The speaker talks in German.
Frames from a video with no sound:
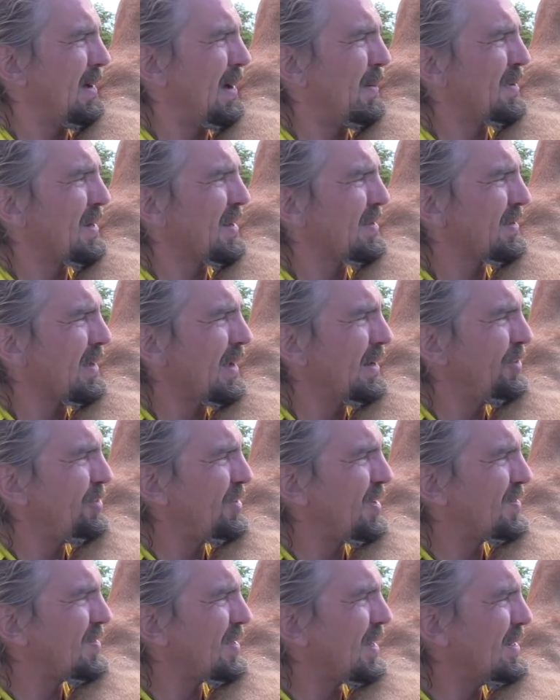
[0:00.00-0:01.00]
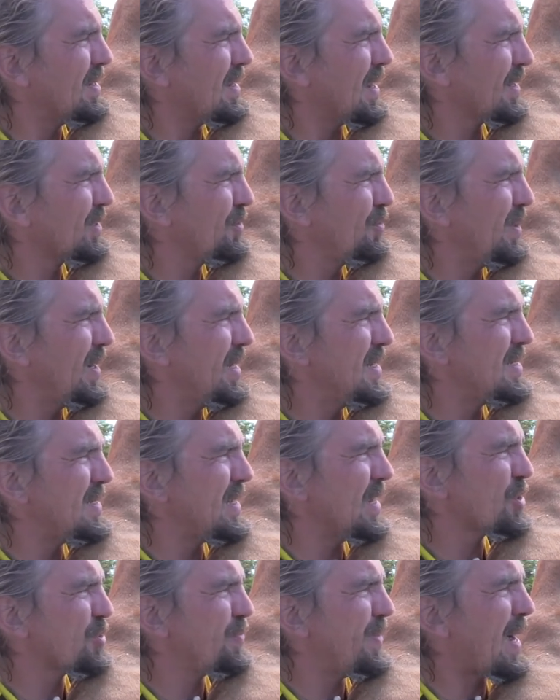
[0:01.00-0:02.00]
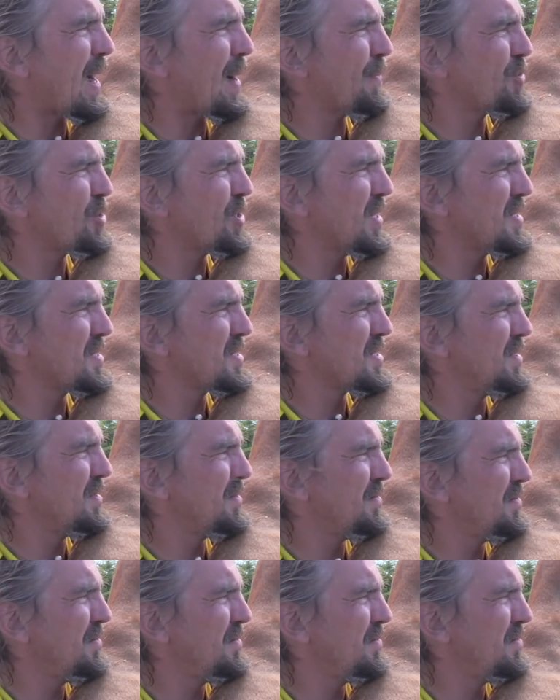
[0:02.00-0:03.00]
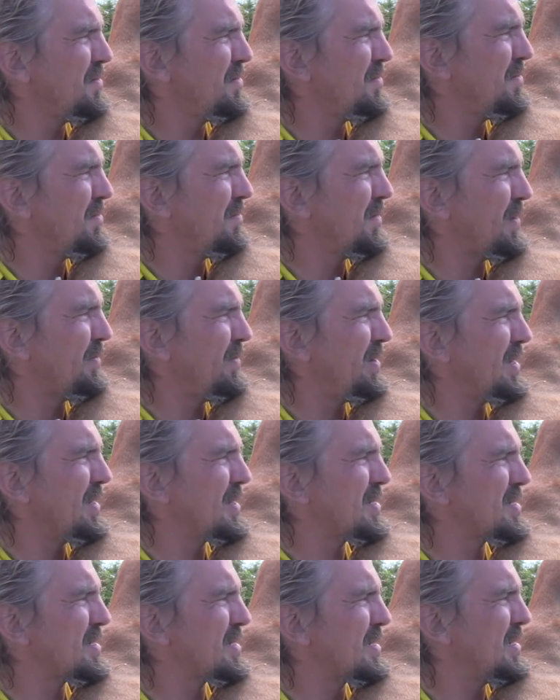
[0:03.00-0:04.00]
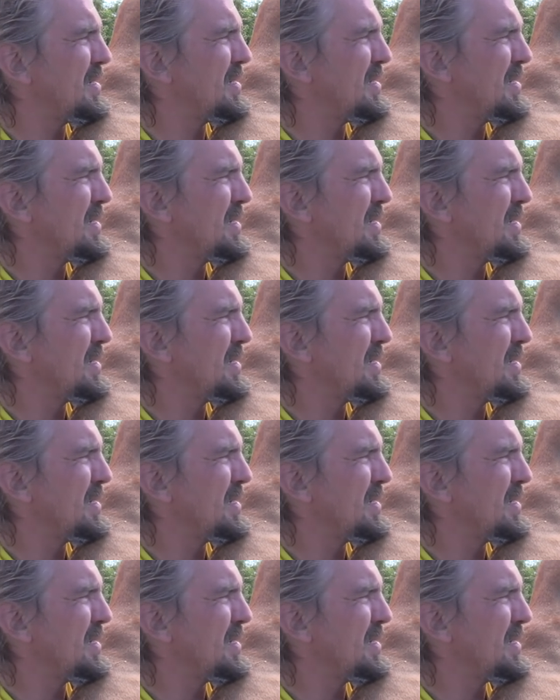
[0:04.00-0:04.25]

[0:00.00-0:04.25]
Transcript: Aber das kann ich jetzt halt aktuell sehr schwer abschätzen, weil wir jetzt